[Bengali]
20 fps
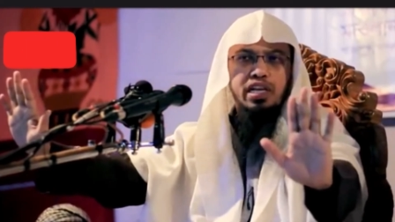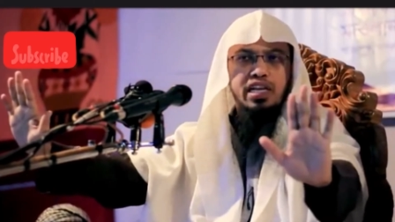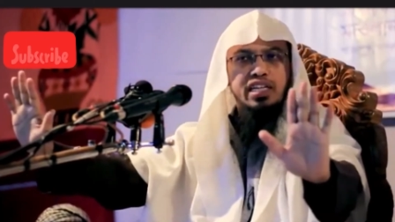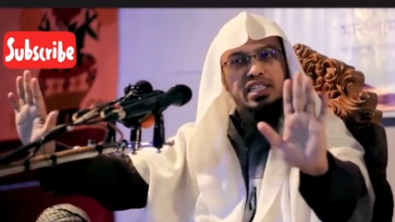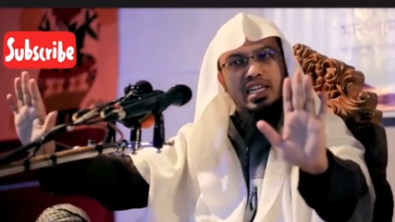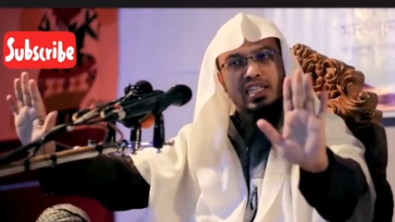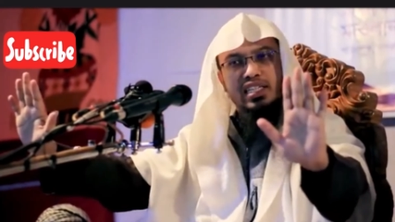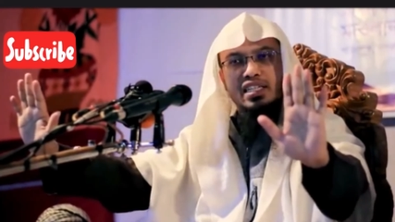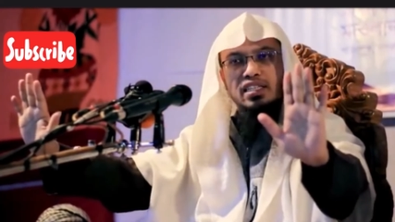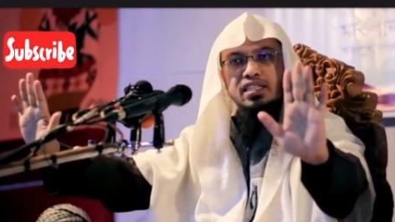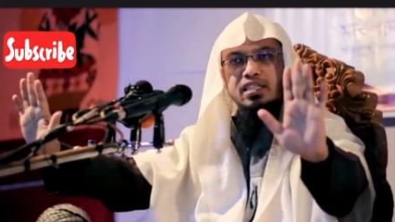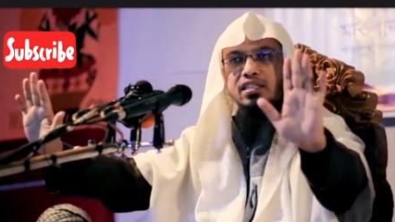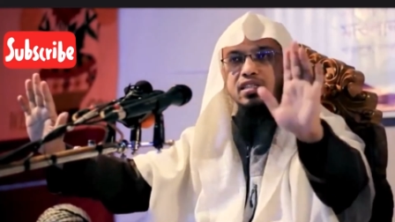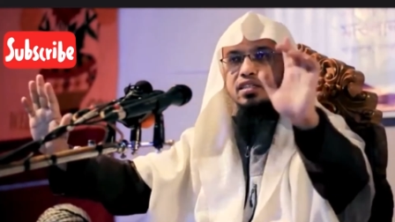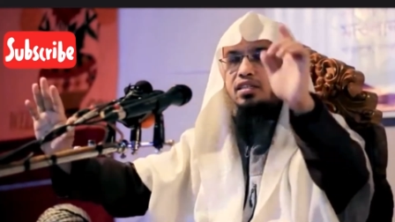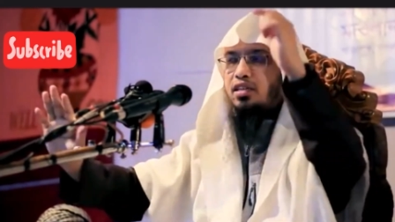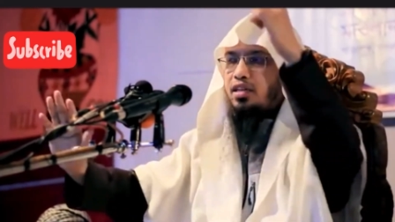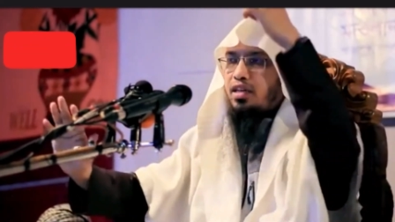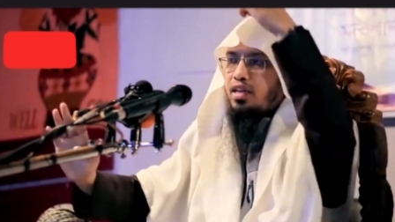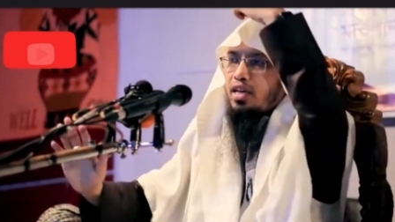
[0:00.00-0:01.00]
নেই জায়েজ
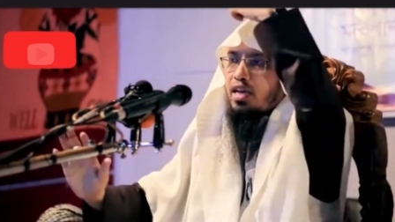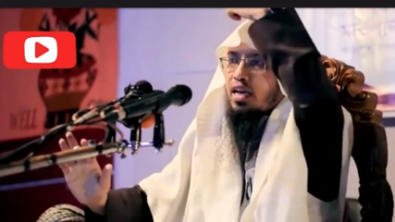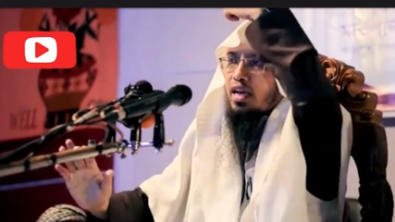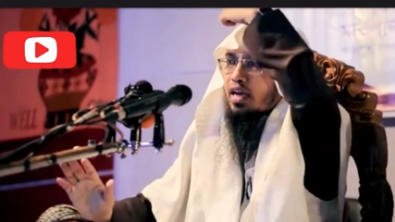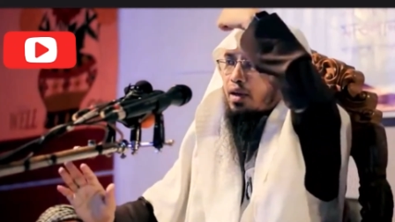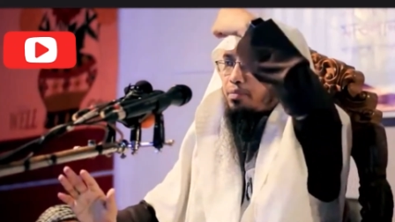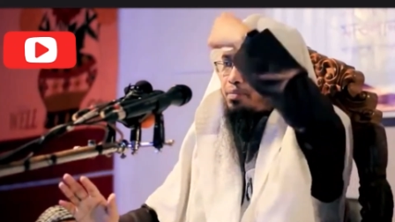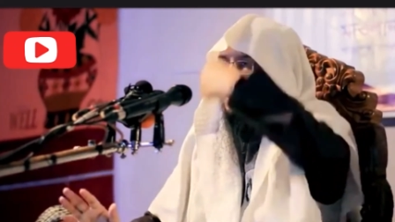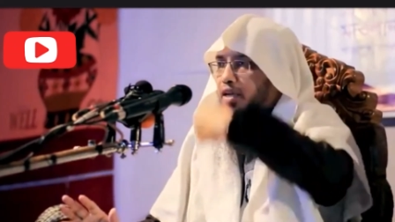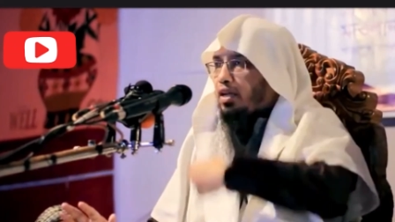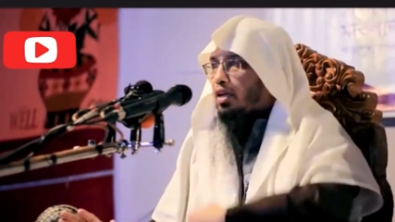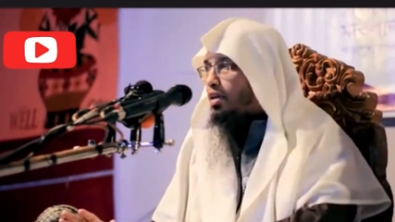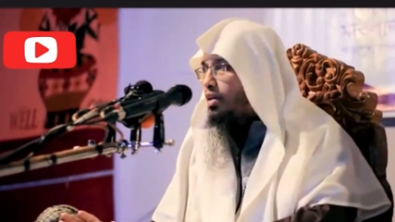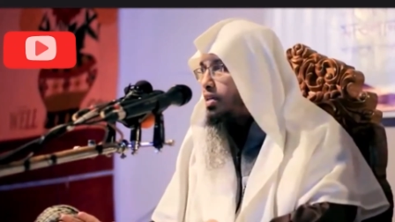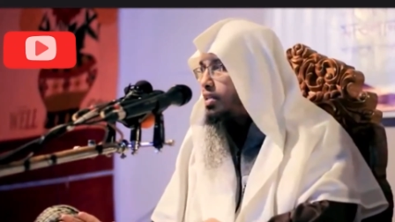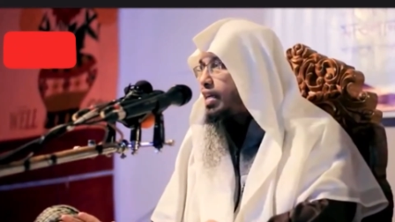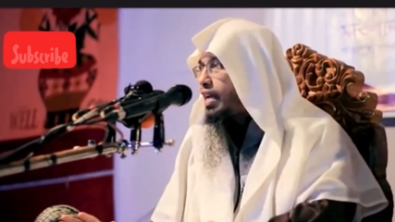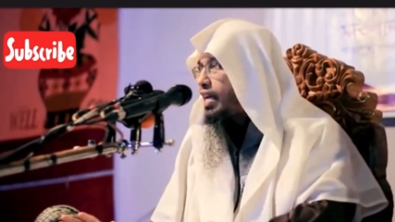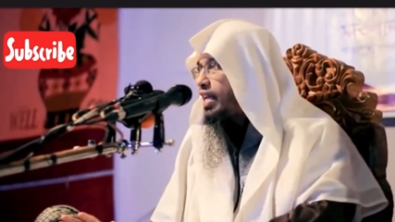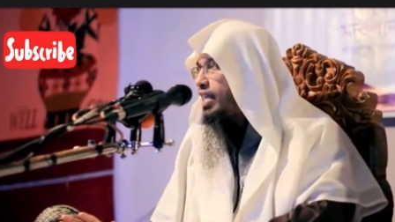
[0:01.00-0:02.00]
আপনি
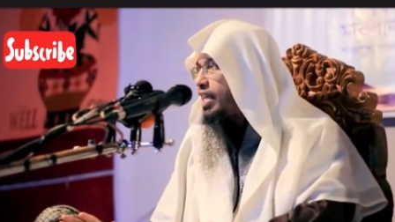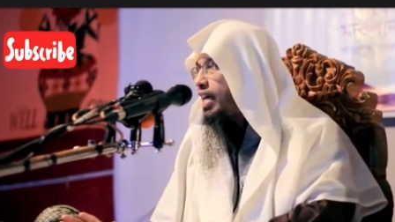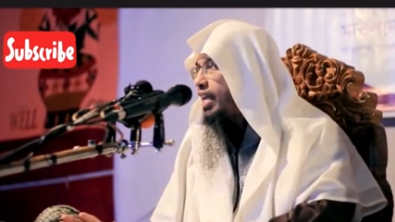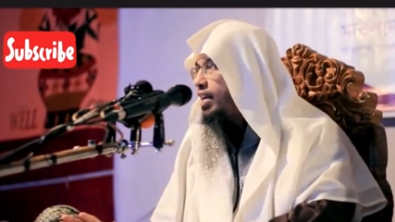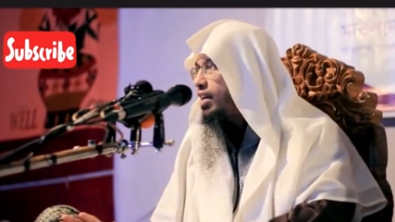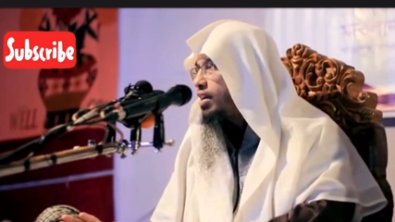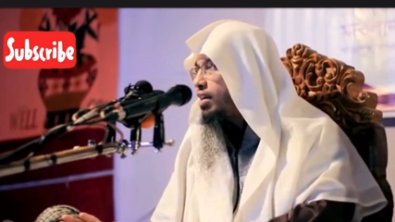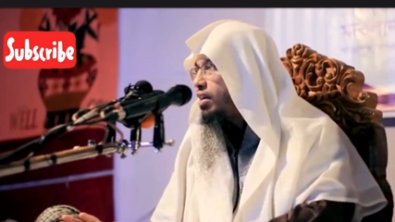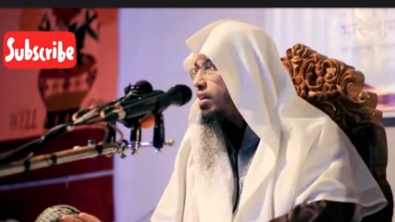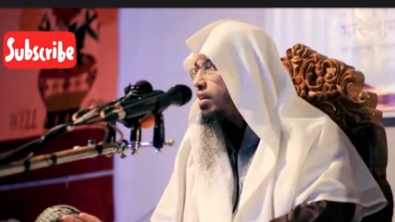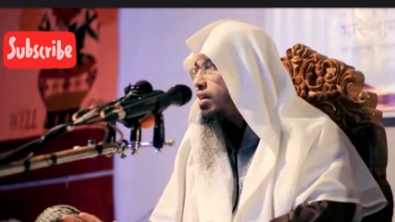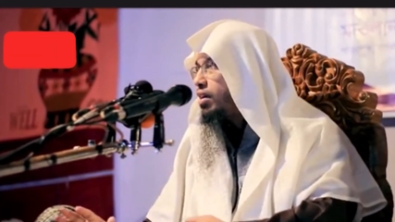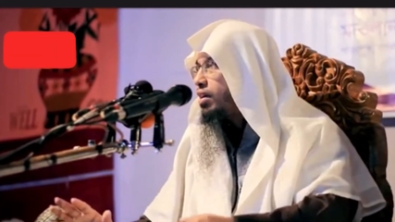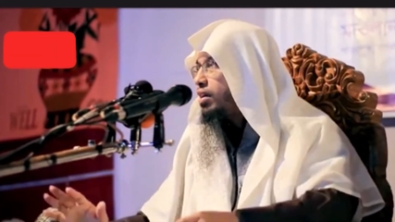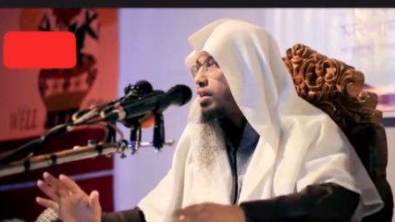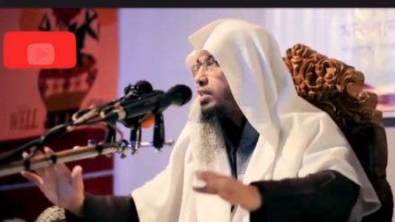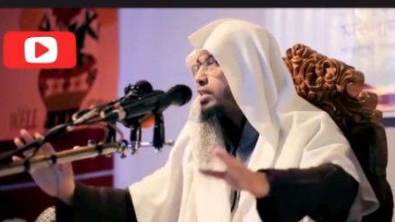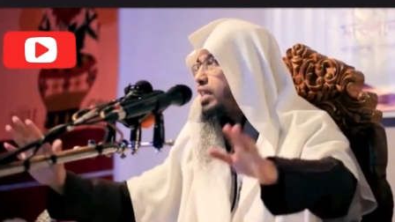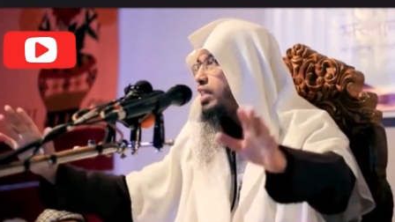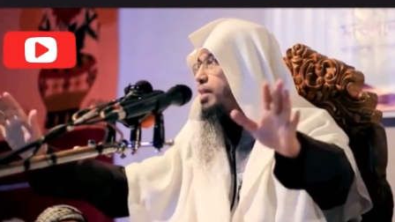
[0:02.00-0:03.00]
টেনে দেন
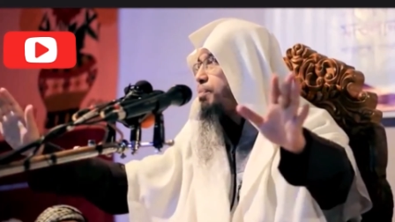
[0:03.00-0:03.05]
যাতে